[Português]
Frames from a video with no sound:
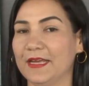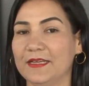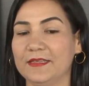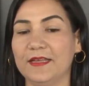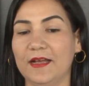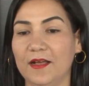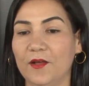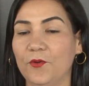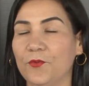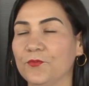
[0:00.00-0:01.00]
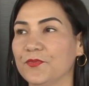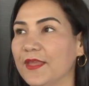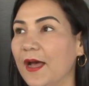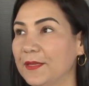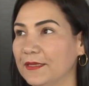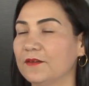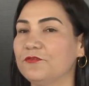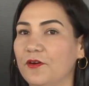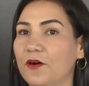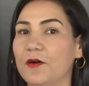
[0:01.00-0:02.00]
Então, na
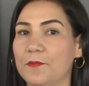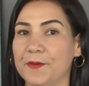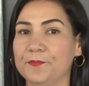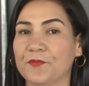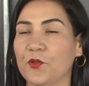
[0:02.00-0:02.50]
plataforma,